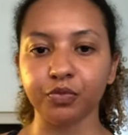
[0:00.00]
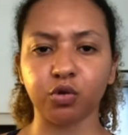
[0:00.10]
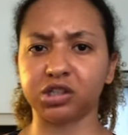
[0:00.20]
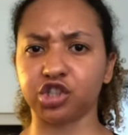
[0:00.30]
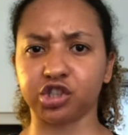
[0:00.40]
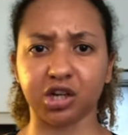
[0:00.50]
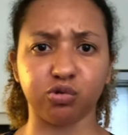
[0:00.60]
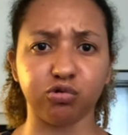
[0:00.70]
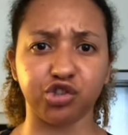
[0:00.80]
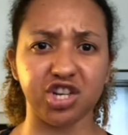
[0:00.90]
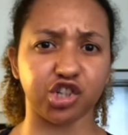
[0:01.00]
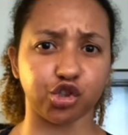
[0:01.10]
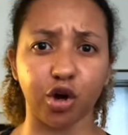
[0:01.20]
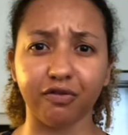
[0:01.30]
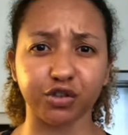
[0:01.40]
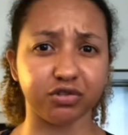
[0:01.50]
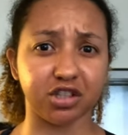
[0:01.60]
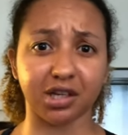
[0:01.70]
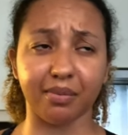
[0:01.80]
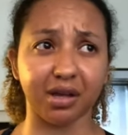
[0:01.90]
com essas tecnologias novas, vocês
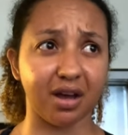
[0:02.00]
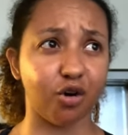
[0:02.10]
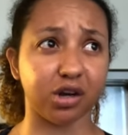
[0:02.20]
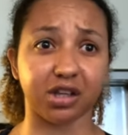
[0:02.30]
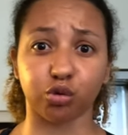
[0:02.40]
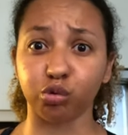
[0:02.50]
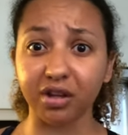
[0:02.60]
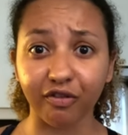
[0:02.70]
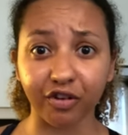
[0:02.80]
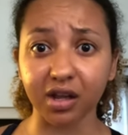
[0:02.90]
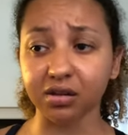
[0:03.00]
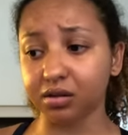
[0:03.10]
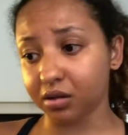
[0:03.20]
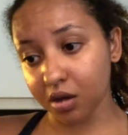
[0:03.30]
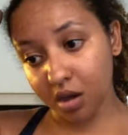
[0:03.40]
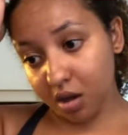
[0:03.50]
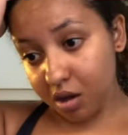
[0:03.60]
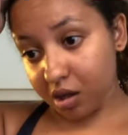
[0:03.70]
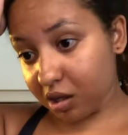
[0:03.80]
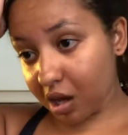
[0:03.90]
sabem que agora está tudo diferente
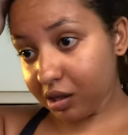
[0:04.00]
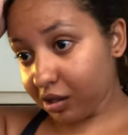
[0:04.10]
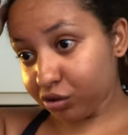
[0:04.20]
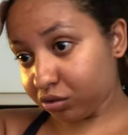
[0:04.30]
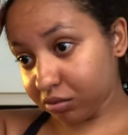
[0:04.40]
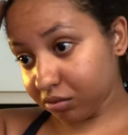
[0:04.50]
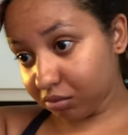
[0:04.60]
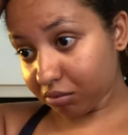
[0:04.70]
e é isso,